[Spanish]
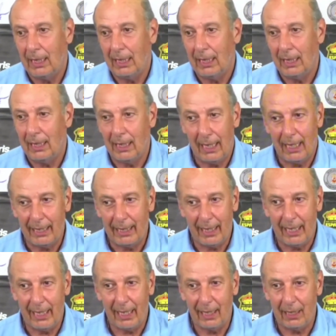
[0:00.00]
la
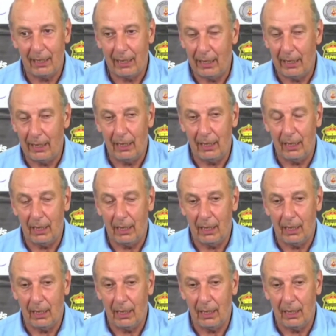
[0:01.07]
idea
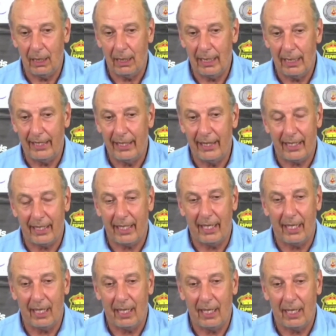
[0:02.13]
es de que
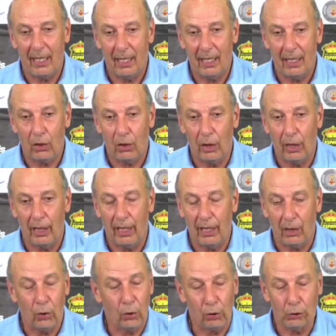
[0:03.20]
eh,
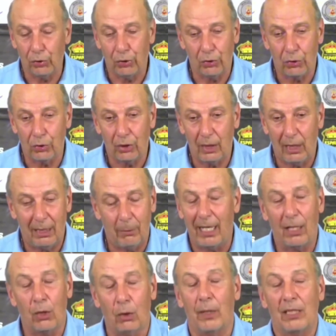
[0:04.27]
con nosotros el bajar
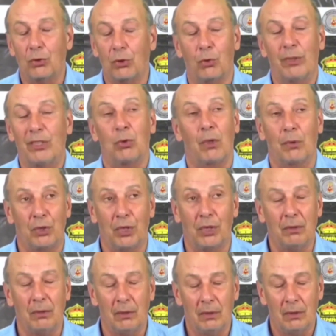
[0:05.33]
los brazos no es una opción
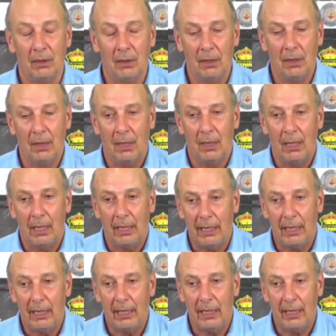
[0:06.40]

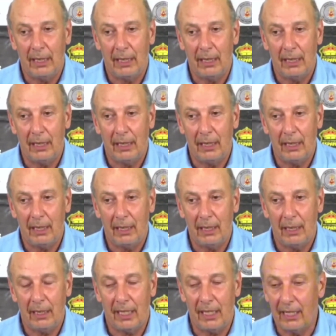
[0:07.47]
y,
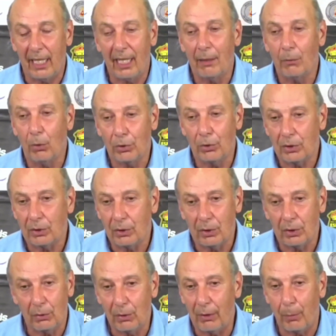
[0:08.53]
que tengamos de
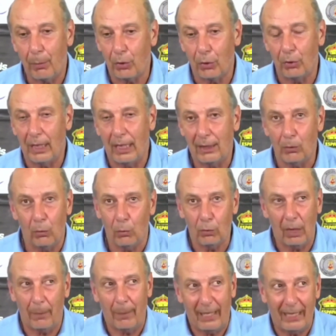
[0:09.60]
una vez por todas un
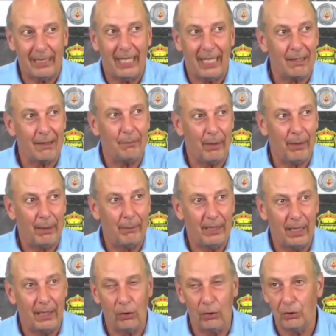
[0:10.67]
despertar para
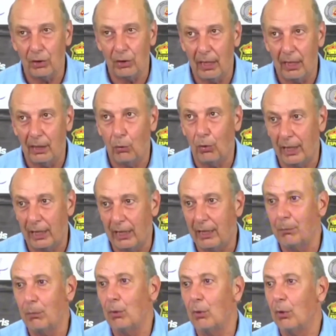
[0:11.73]
meternos en un
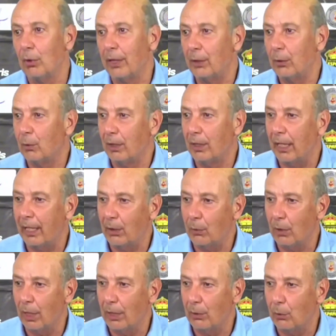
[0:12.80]
ritmo, en
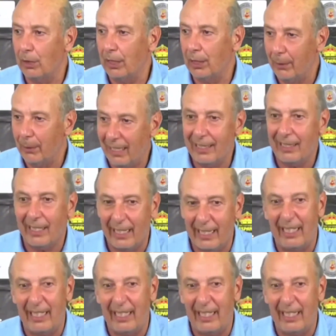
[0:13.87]
un, nivel que